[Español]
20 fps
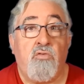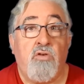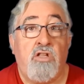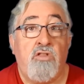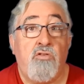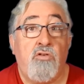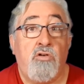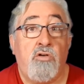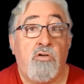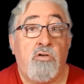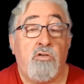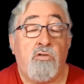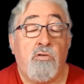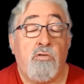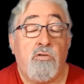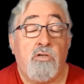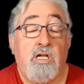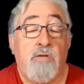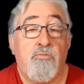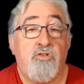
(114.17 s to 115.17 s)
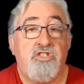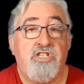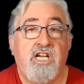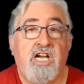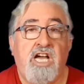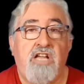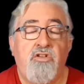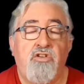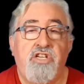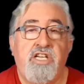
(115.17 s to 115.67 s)
cuando hemos
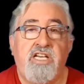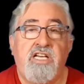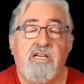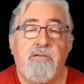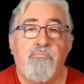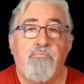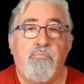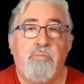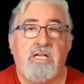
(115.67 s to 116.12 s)
llegado ya